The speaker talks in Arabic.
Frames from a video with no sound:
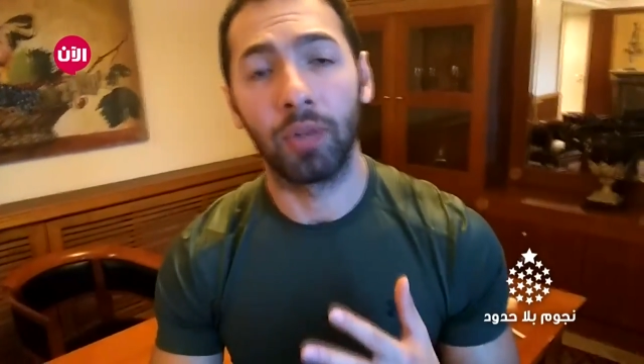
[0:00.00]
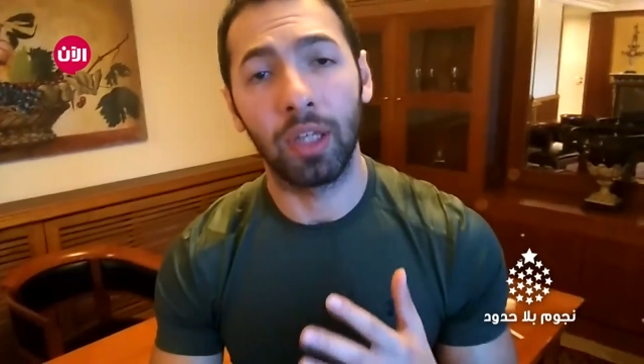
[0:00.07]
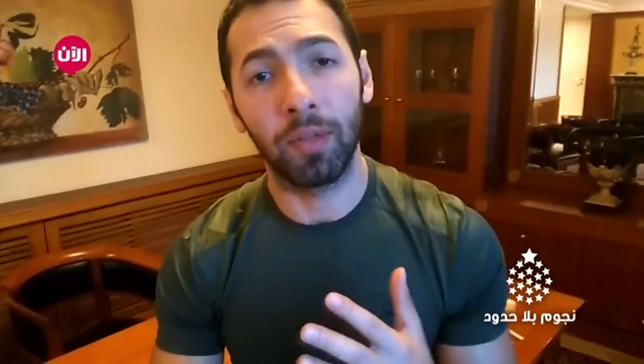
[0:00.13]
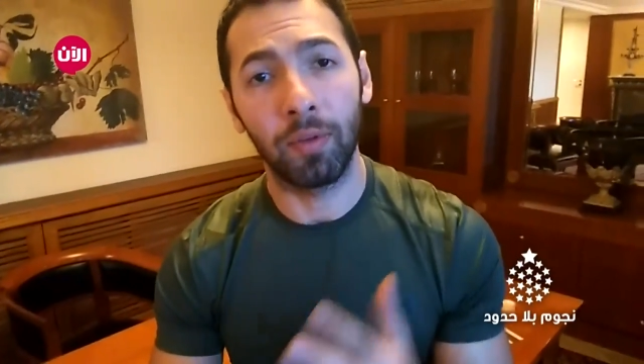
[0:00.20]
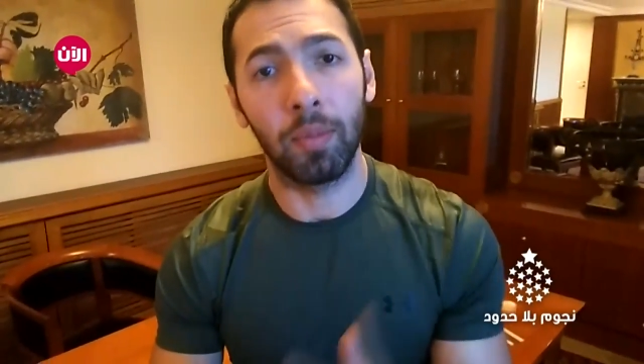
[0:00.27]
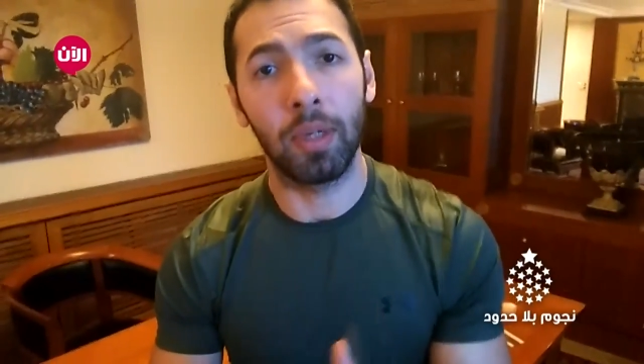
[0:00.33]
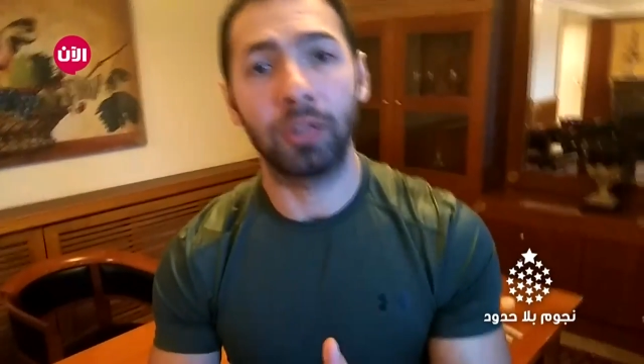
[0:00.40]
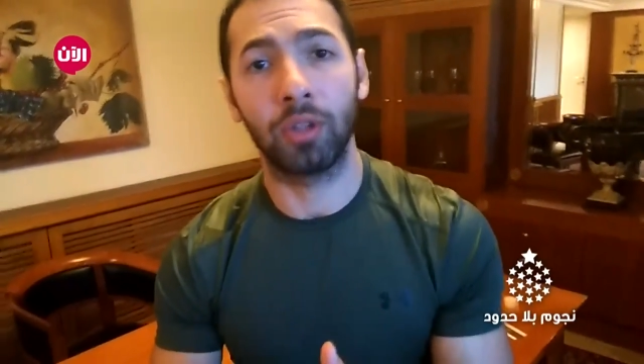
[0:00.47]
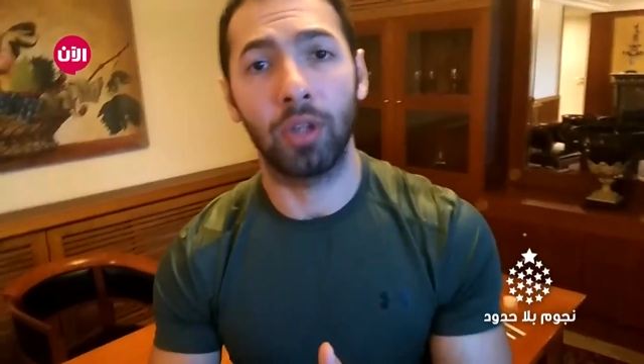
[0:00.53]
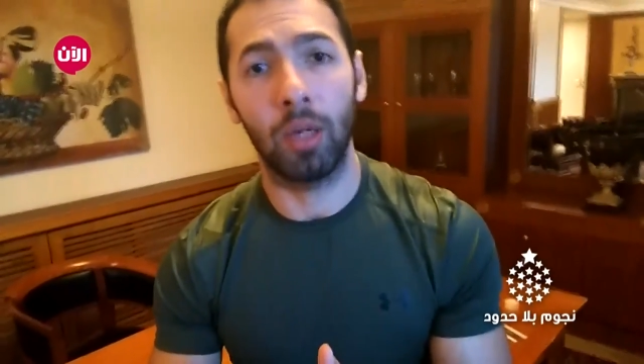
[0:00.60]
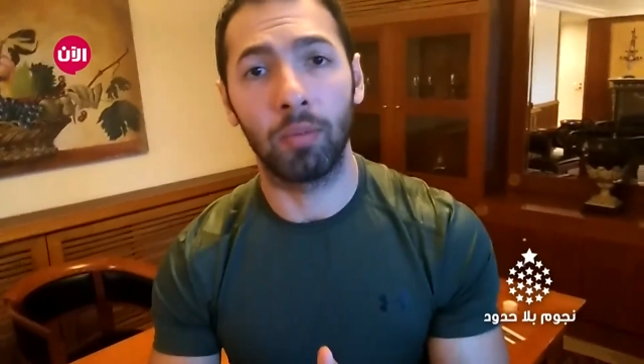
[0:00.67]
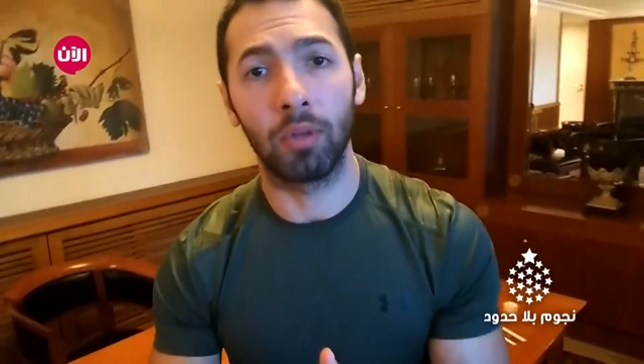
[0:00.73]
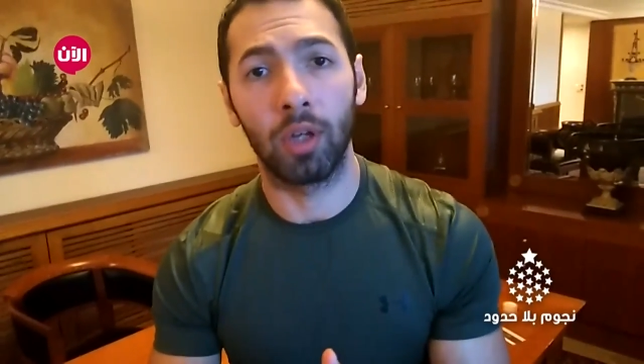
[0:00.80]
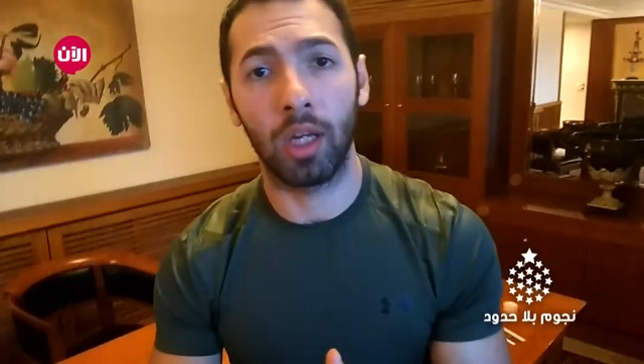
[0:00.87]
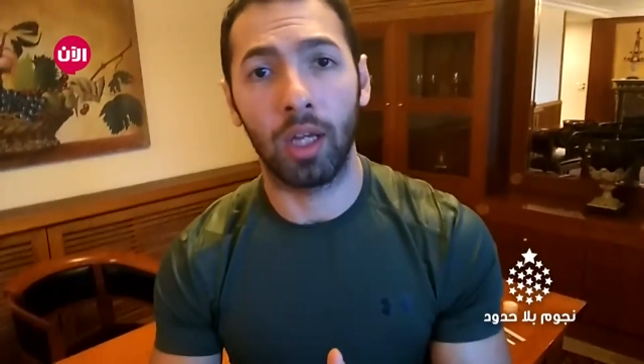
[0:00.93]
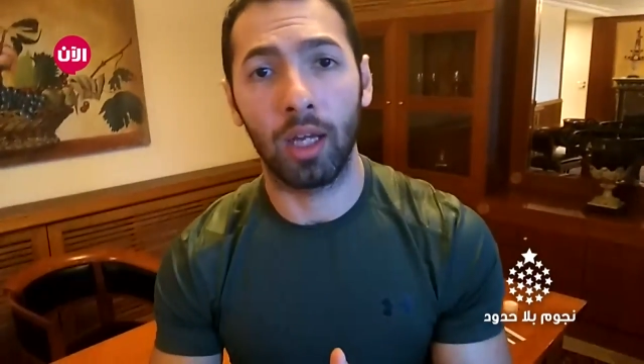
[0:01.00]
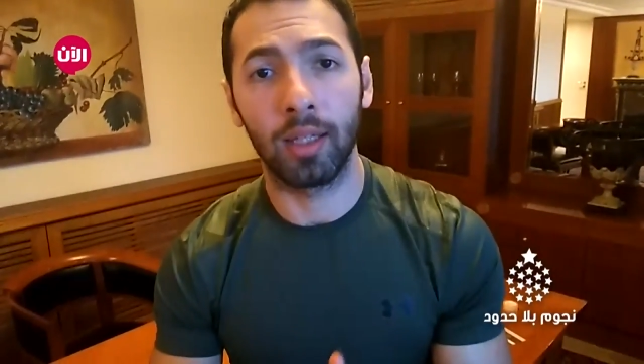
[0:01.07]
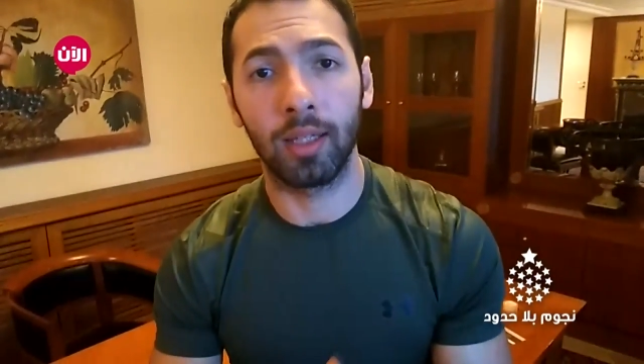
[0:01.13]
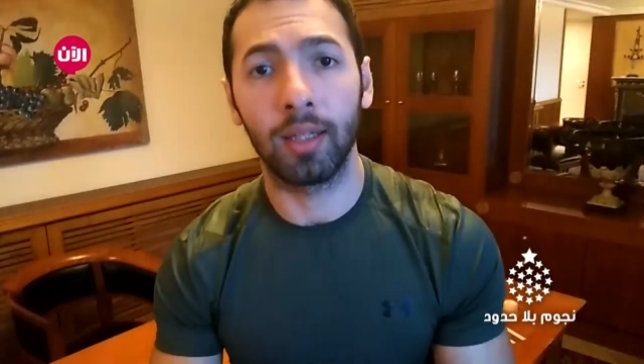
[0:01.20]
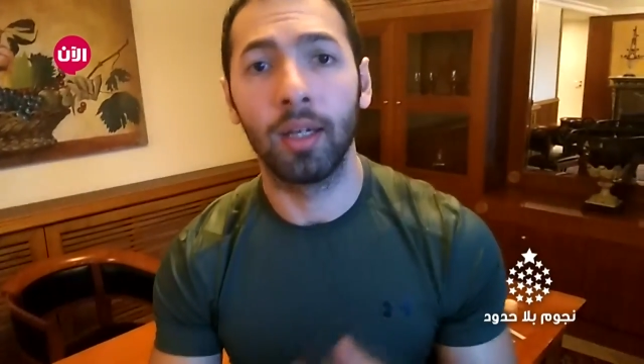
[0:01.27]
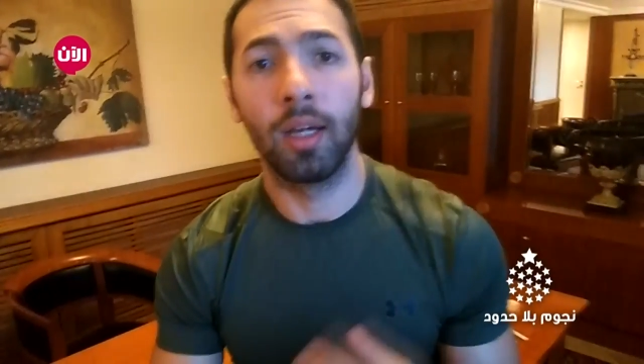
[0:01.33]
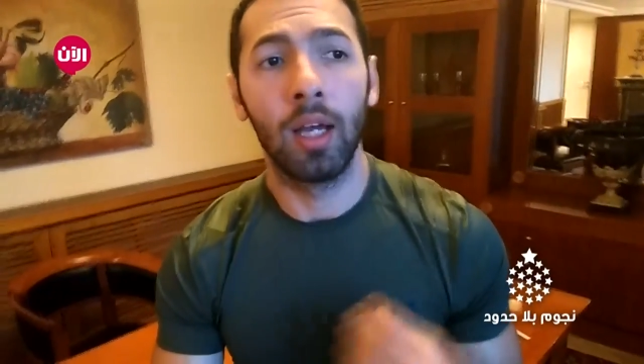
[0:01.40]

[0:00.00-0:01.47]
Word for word: كيف يبلشوا يعملوا رياضة